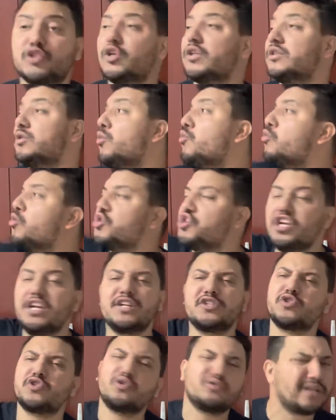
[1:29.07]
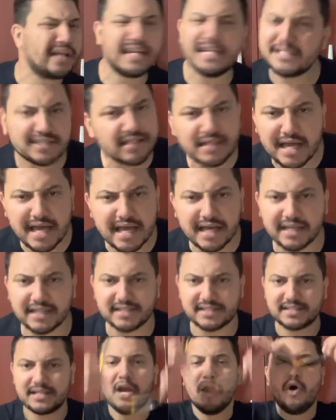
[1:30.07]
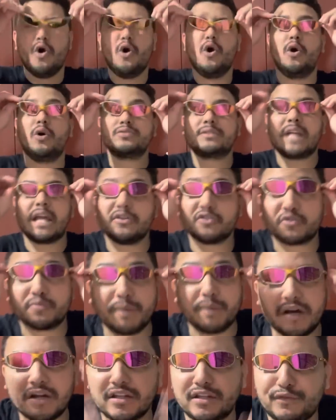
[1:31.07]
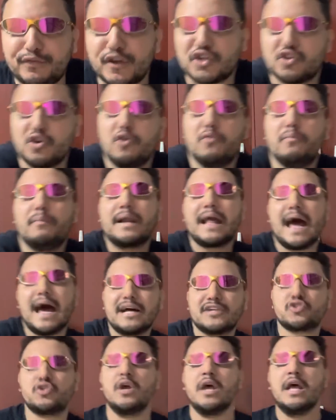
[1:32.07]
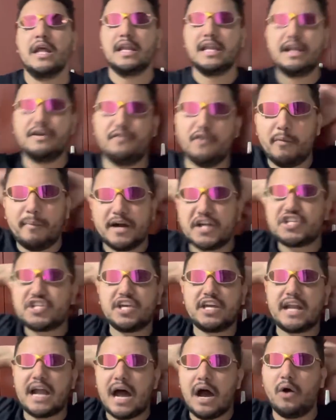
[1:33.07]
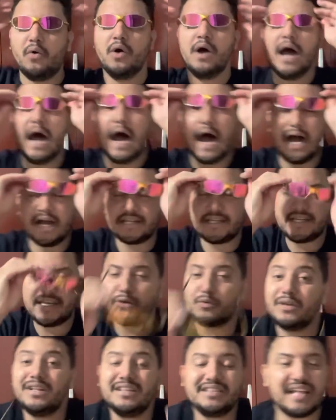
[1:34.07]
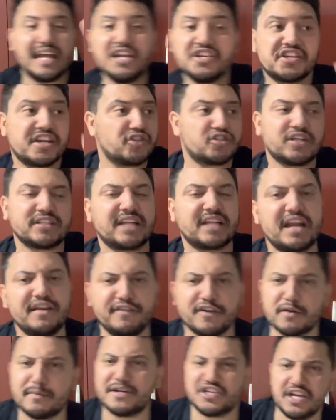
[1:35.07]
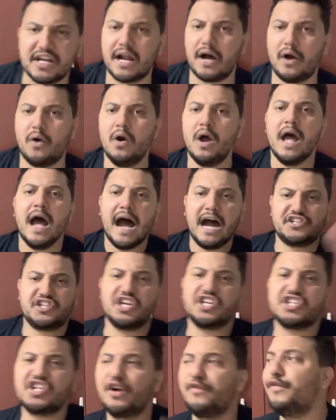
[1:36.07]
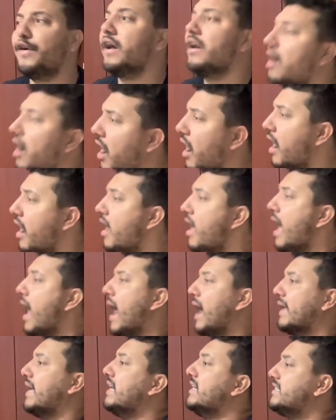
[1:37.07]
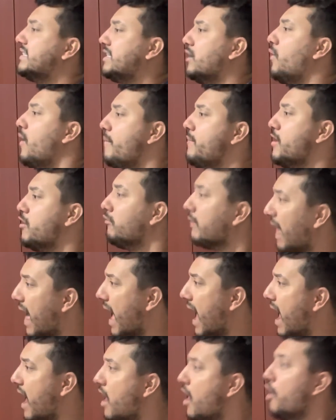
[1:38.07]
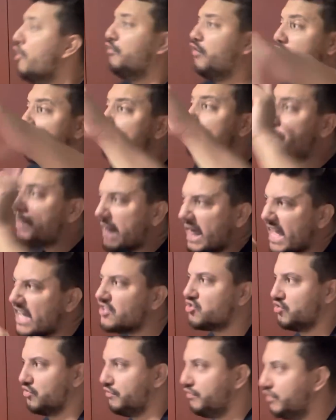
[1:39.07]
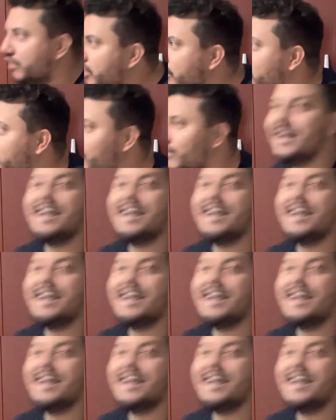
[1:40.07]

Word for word: só estão curtindo a solteirice delas. Ou tem os mano que fechou um braço, levou uma geral. A tia não entende que ele só tá levando uma geral. A tia já fala, ó, aquele seu amigo lá foi preso, viu?